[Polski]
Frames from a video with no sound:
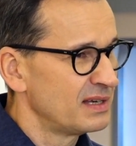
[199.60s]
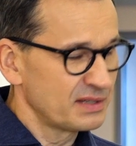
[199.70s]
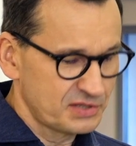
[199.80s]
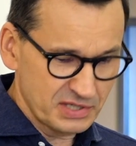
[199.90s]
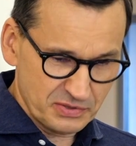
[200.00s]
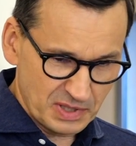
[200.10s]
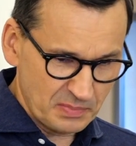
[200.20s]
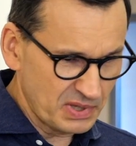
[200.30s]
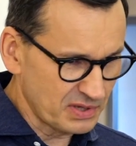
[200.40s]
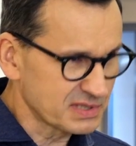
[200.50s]
gdzie są te
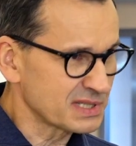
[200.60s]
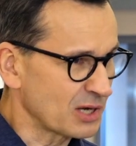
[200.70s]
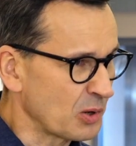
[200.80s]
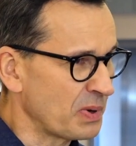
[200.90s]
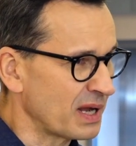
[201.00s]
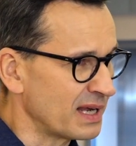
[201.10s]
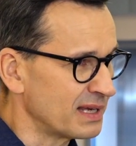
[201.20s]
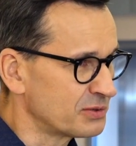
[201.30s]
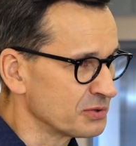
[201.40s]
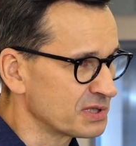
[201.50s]
pieniądze zakopane
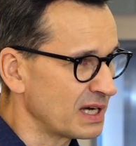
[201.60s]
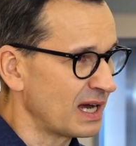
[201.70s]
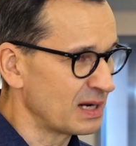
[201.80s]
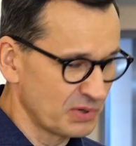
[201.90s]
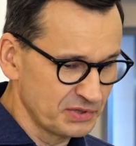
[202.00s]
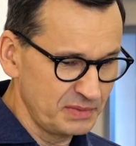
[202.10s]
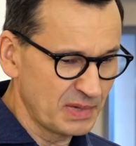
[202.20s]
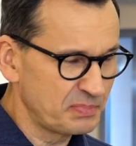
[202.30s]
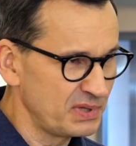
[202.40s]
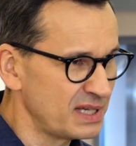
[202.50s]
Tuska, albo nie
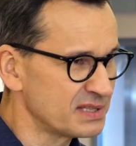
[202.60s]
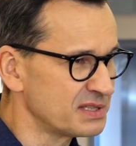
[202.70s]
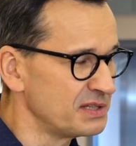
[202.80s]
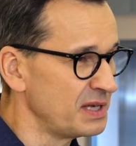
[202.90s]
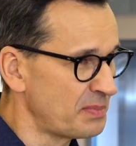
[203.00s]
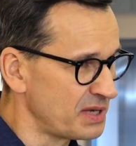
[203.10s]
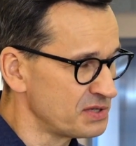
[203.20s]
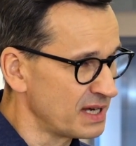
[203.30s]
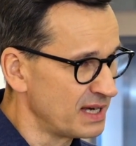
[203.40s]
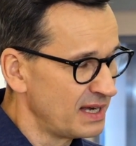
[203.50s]
ma pieniędzy i nie
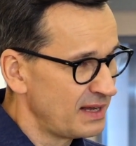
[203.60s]
będzie,